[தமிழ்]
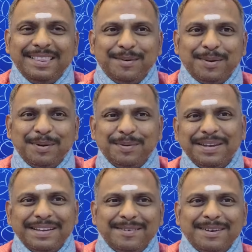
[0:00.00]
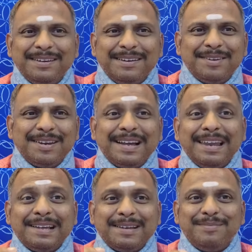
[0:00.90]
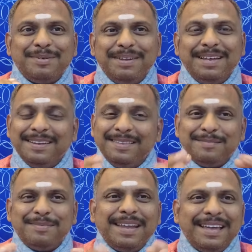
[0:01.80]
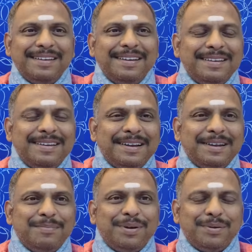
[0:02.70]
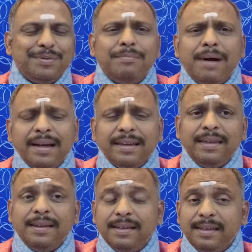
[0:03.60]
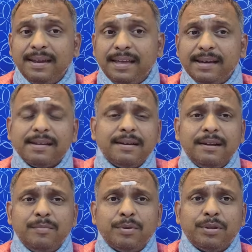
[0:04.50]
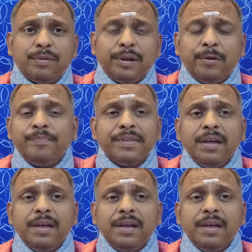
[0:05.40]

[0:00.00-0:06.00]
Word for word: இந்த ஒரு ஒரு ஒரு ஒரு கலக்கம் அப்படிங்கிறது நம்ம நேர்களுக்கு கண்டிப்பாக இருக்கும் பாக்கி இருக்க ஏனைய கிரகங்களை பொறுத்தவரையிலும்